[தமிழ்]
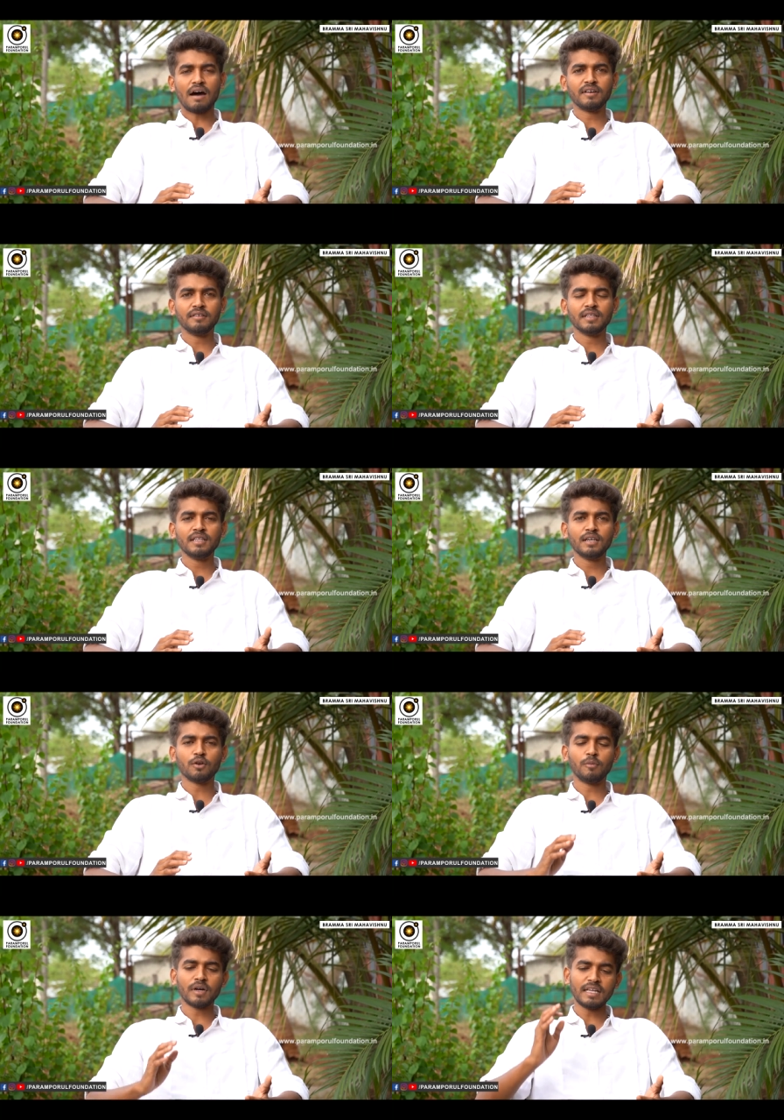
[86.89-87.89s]
அவர் வந்து
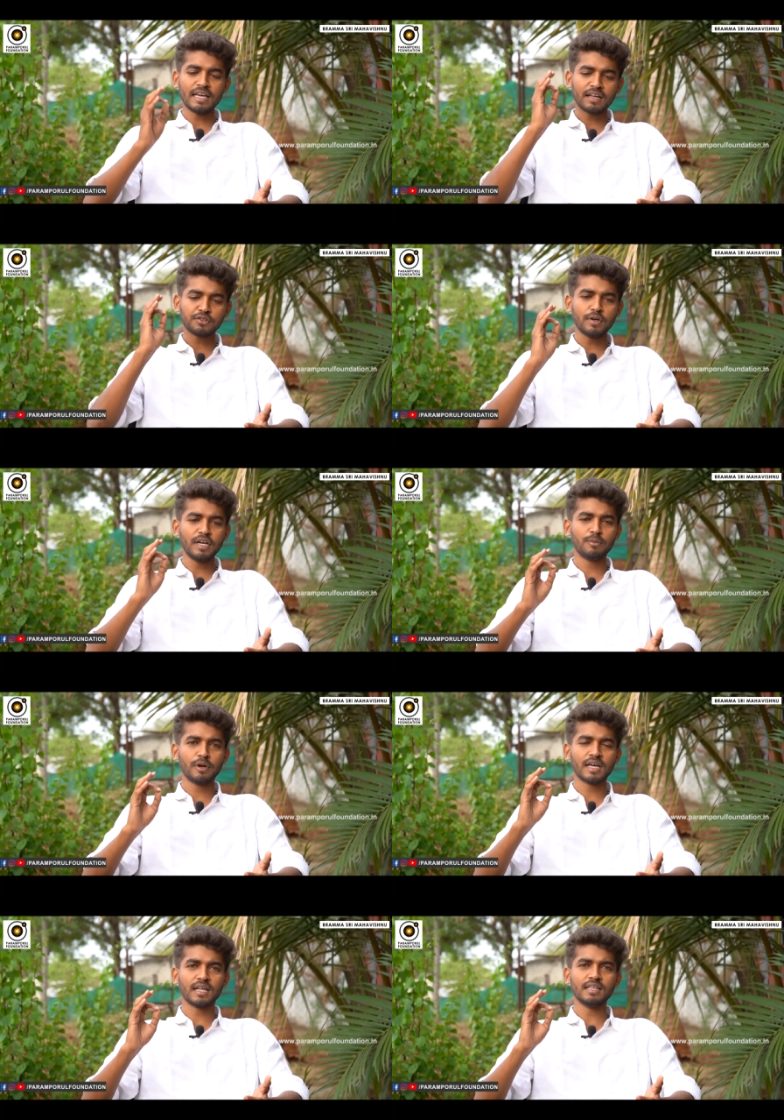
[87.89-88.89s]
ரொம்ப கிளியராக சொல்லிட்டு
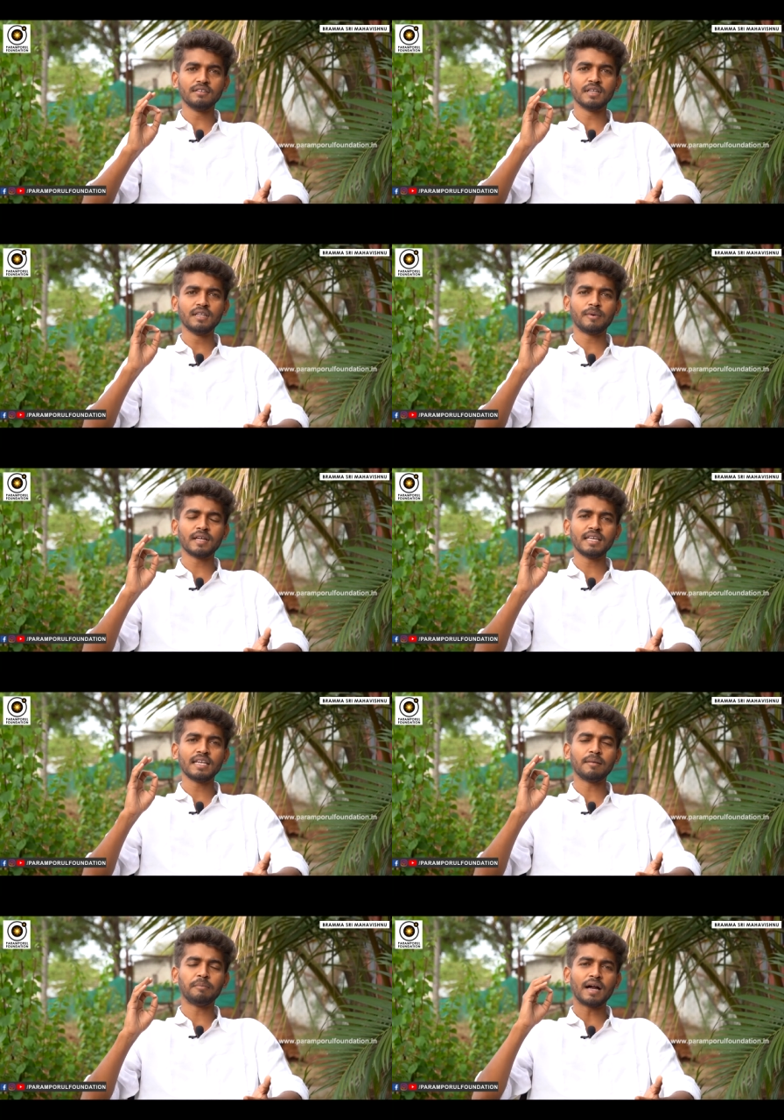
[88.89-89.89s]
போயிட்டார் இது வந்து
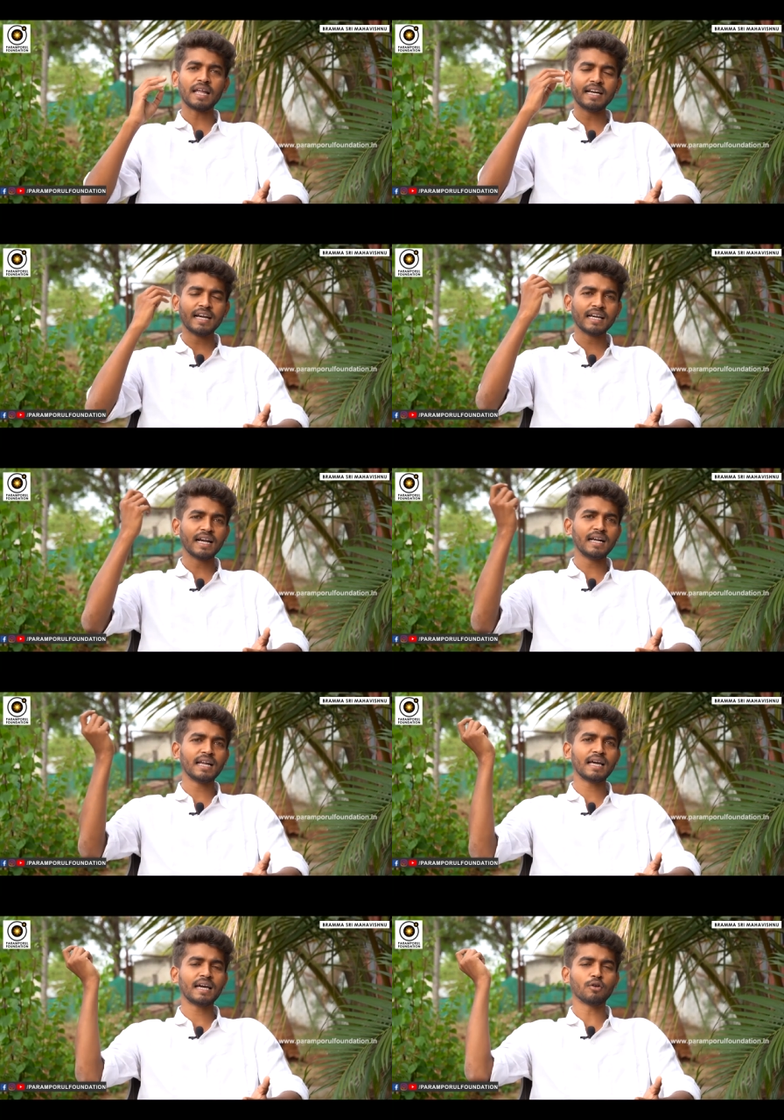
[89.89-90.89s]
பார்த்தீங்கன்னா பல
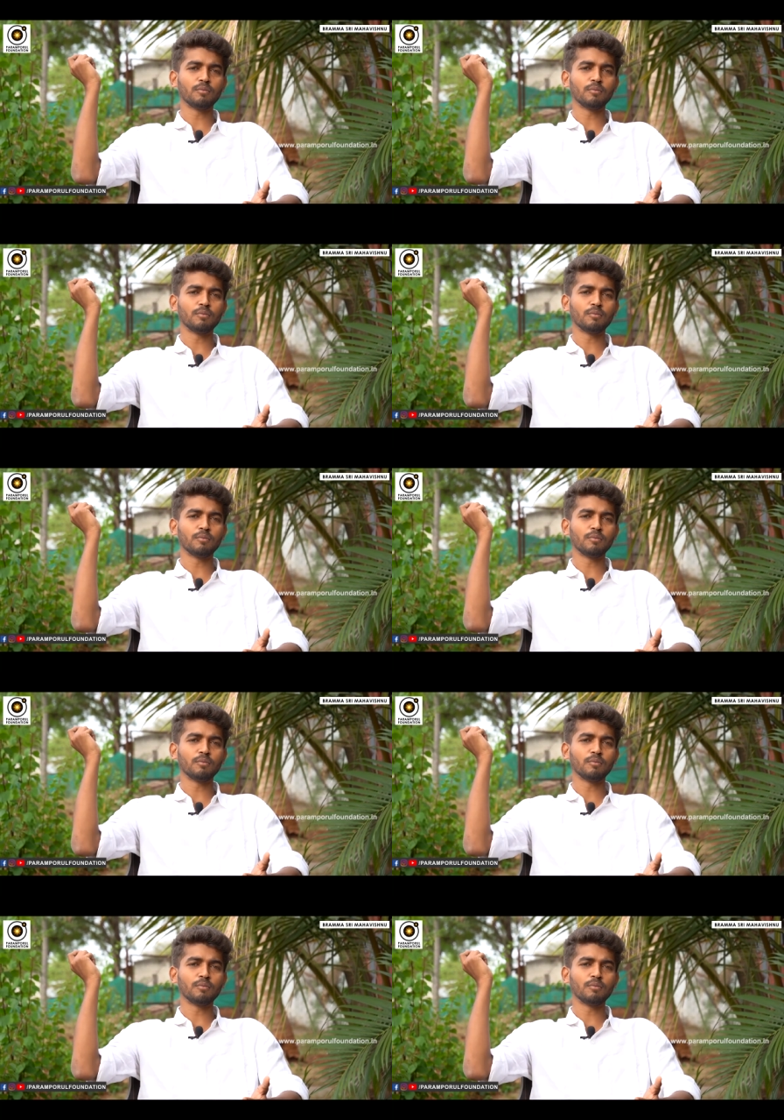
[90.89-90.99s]
இடங்களில்